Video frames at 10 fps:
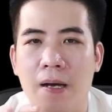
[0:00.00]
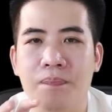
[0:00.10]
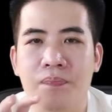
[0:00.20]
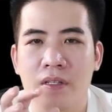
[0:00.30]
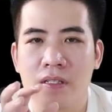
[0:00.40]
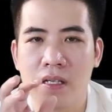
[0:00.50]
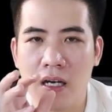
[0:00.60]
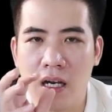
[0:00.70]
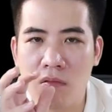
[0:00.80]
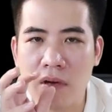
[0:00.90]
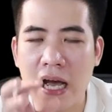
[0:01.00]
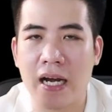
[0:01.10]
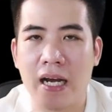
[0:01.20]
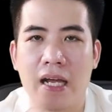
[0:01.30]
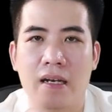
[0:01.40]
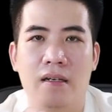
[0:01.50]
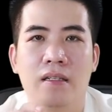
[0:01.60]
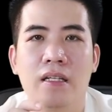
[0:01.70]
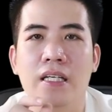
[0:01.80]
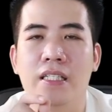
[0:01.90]
là sợi lông càng đen
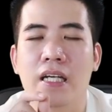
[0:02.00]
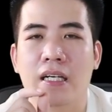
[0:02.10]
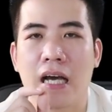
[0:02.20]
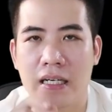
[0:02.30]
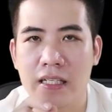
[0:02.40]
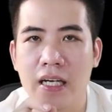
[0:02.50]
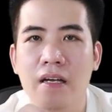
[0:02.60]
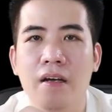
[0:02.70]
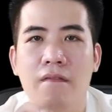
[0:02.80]
thì triệt càng dễ